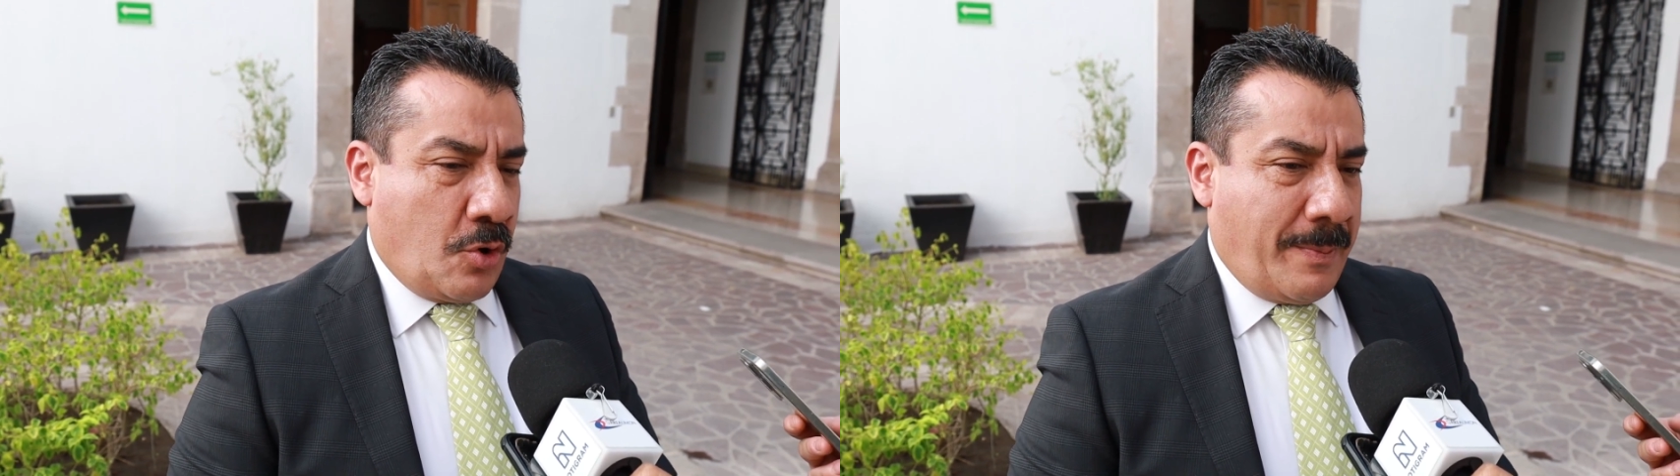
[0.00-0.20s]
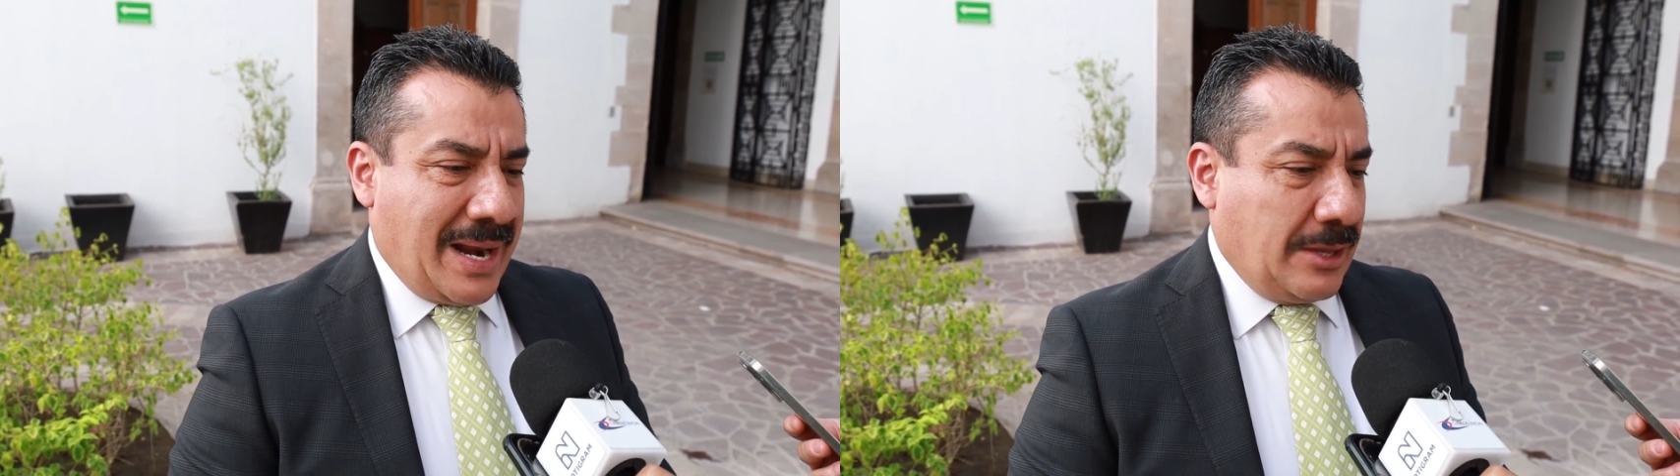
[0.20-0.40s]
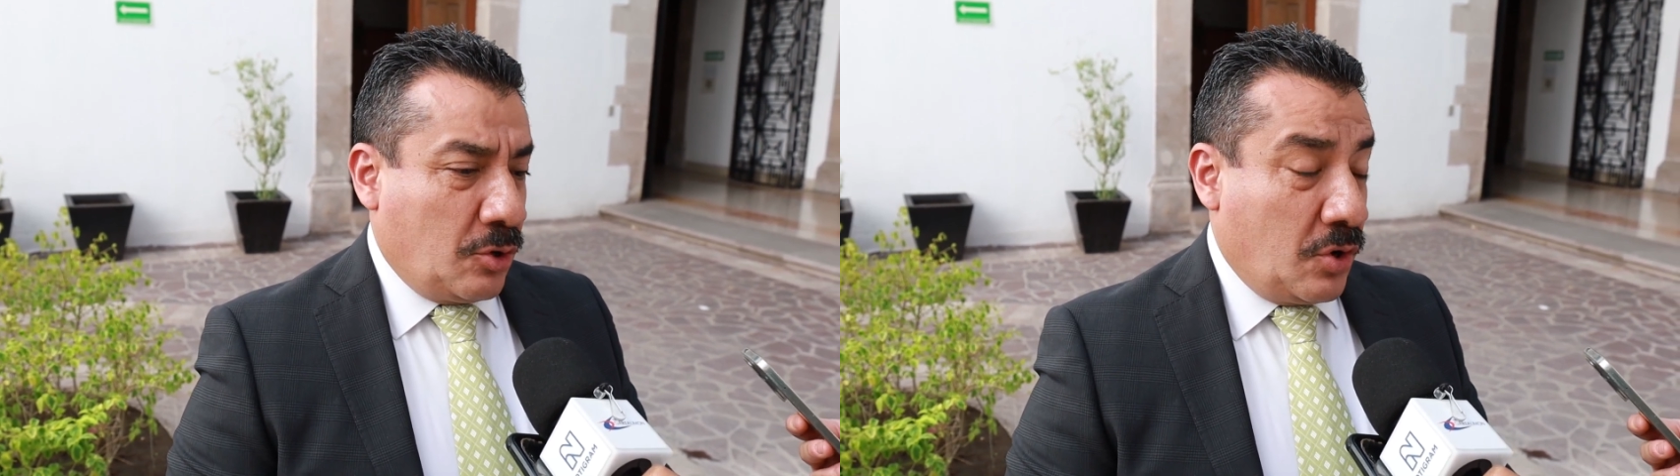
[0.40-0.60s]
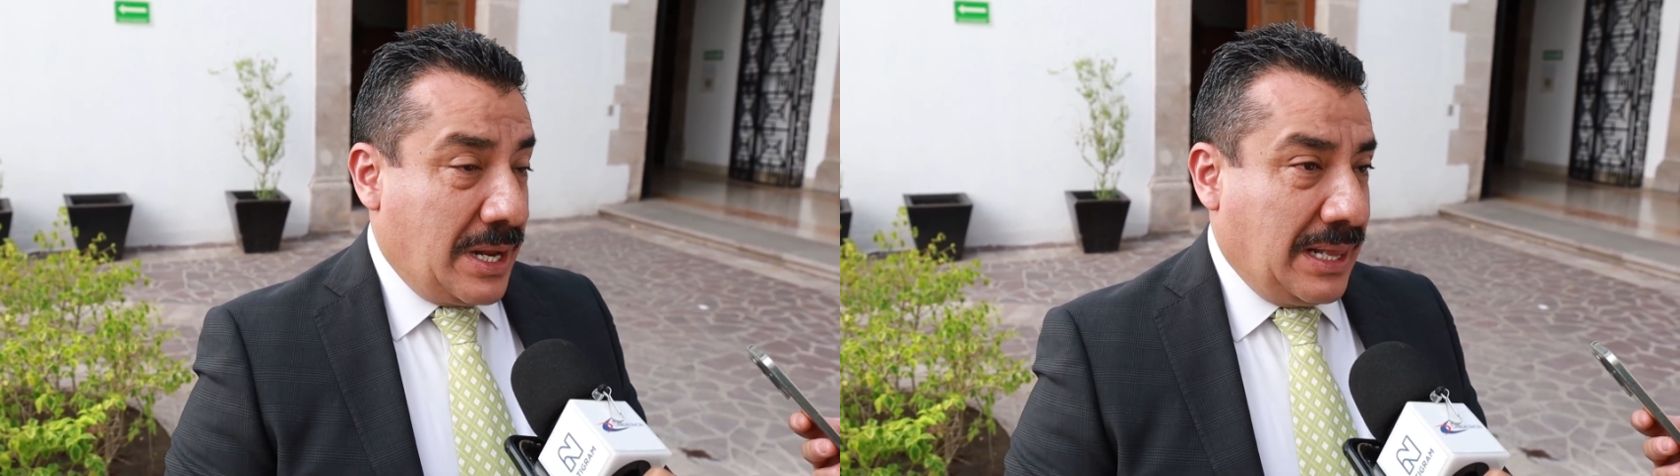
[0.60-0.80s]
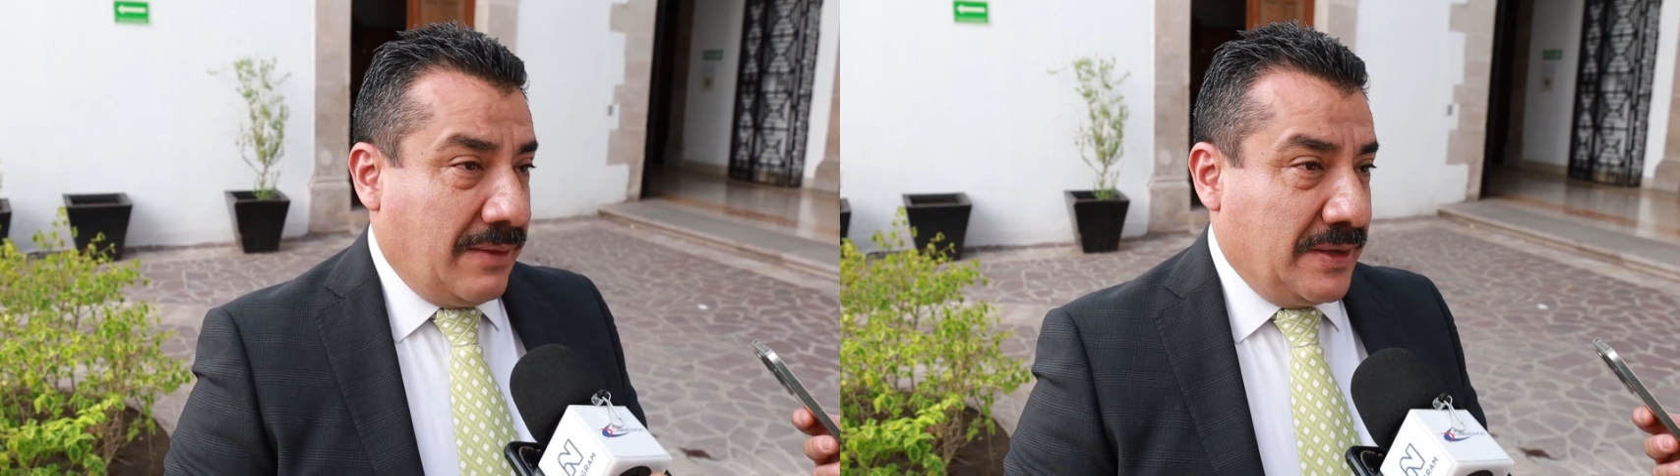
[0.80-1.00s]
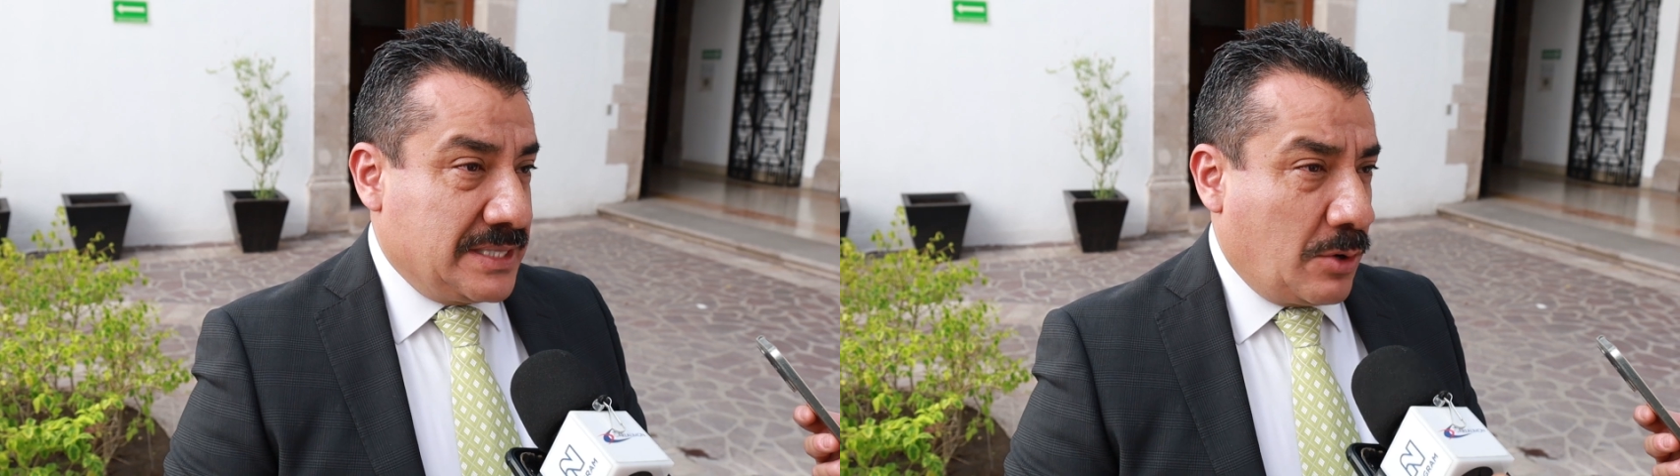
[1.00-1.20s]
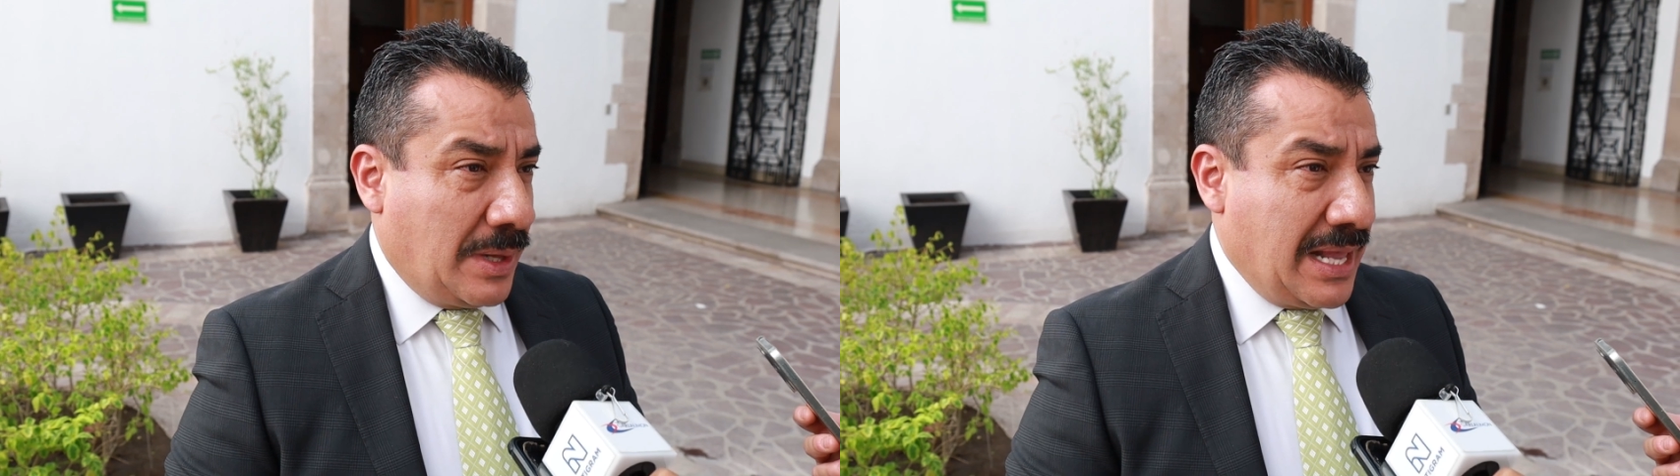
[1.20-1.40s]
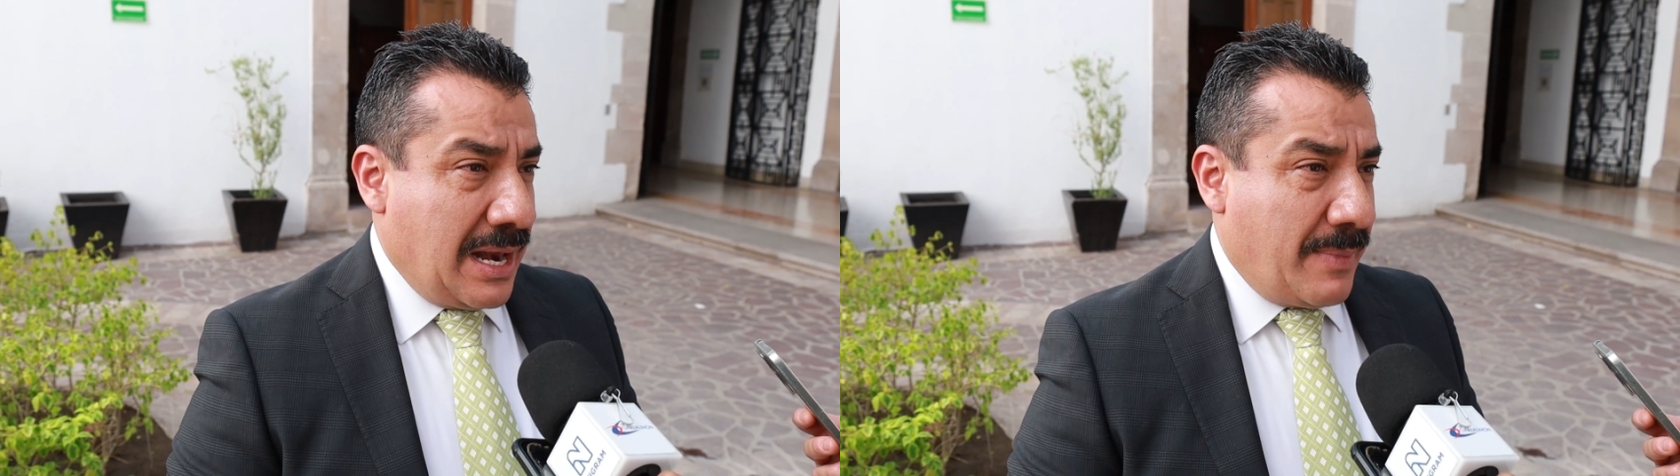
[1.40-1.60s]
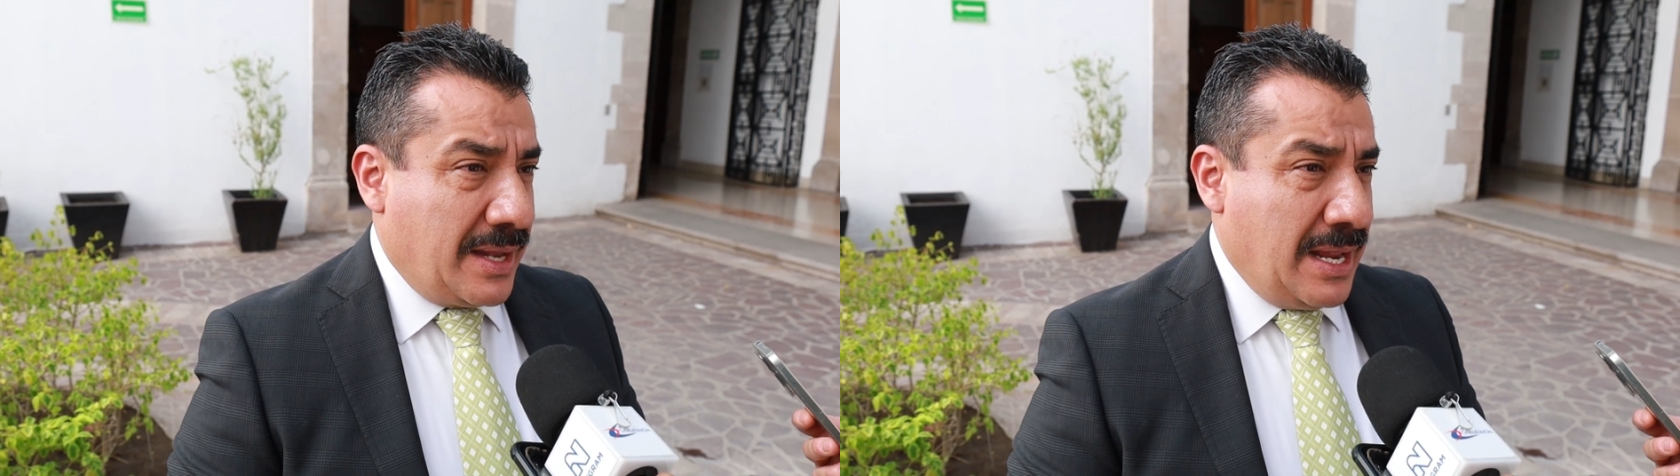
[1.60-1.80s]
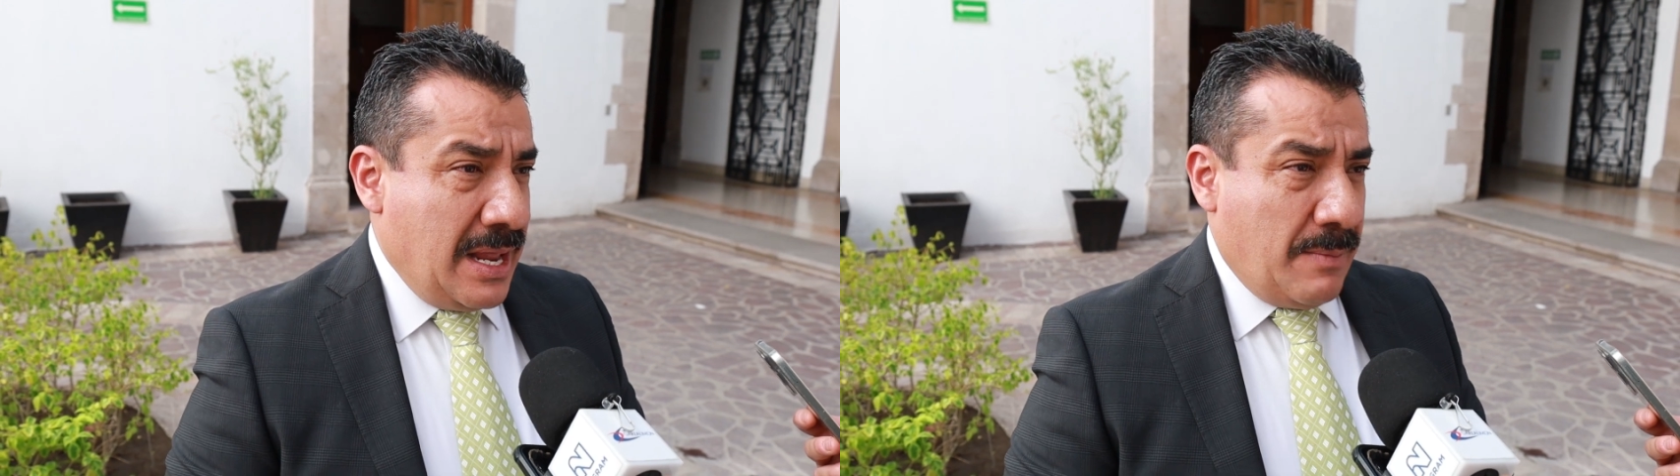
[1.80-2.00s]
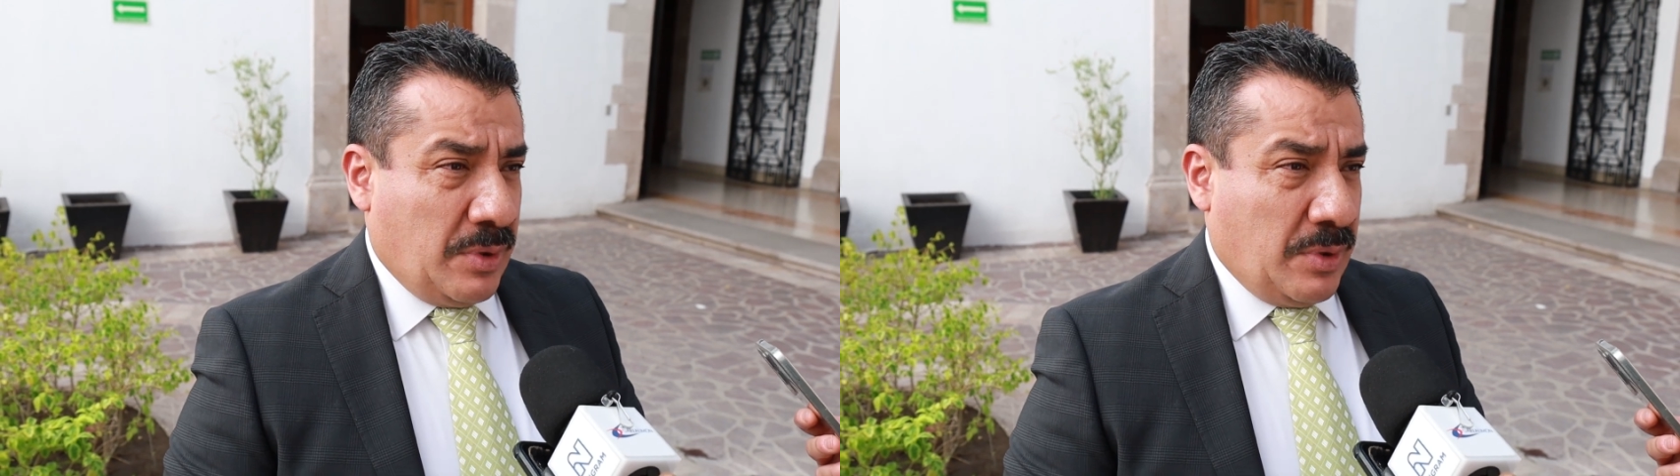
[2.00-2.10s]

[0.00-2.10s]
comparando con el festejo del Día de la Madre,